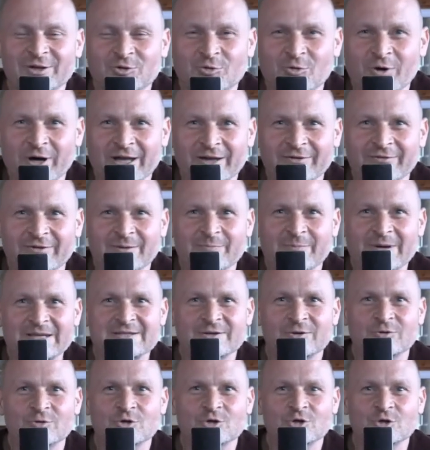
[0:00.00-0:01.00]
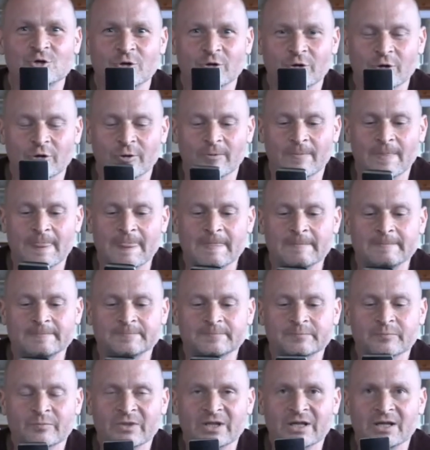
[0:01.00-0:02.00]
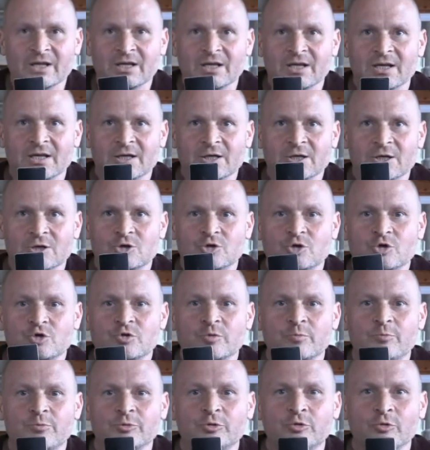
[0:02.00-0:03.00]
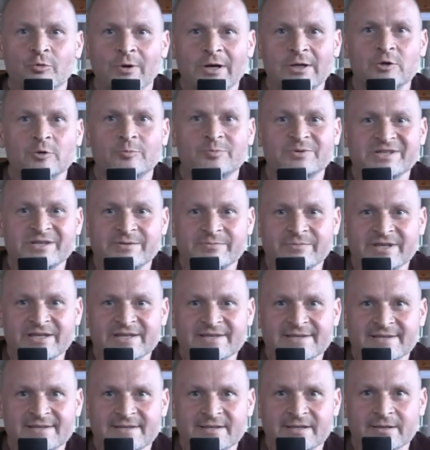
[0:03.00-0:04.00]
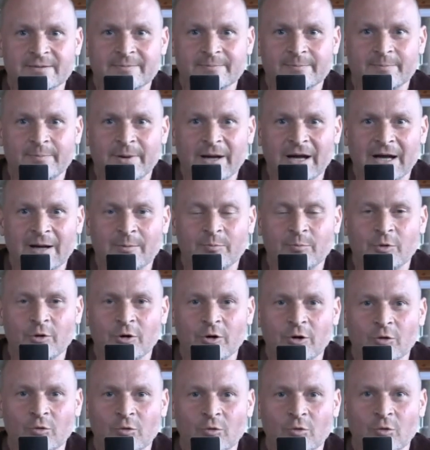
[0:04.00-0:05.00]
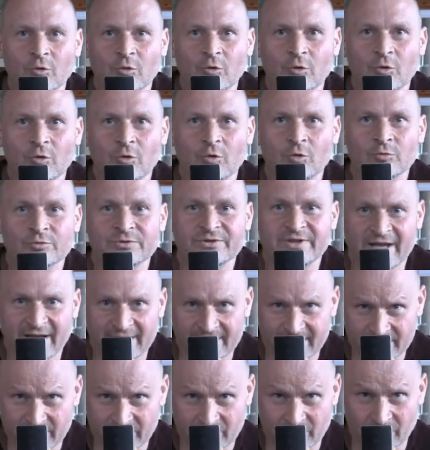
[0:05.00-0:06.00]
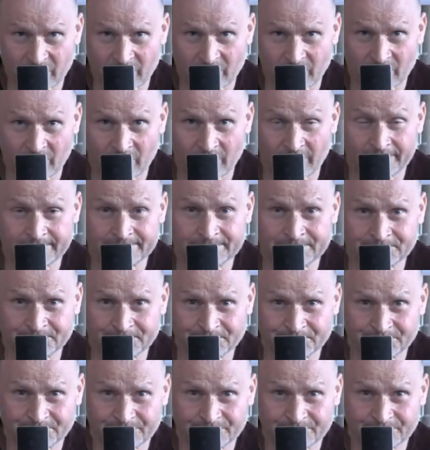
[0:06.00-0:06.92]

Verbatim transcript: avec toi, Hervé, parce que je, je suis plutôt un optimiste par rapport au contact euh,